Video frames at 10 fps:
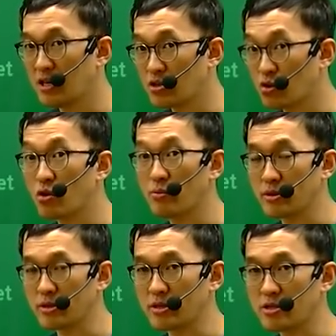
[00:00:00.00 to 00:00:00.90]

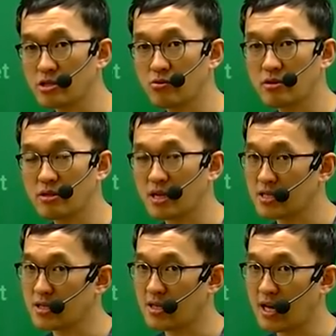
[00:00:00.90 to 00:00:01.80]
종업원들,
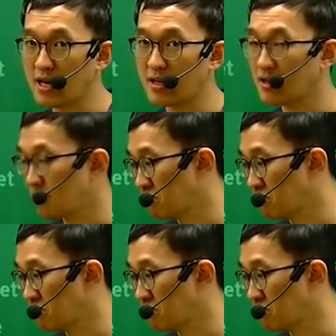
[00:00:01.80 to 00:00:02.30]
직원들까지 다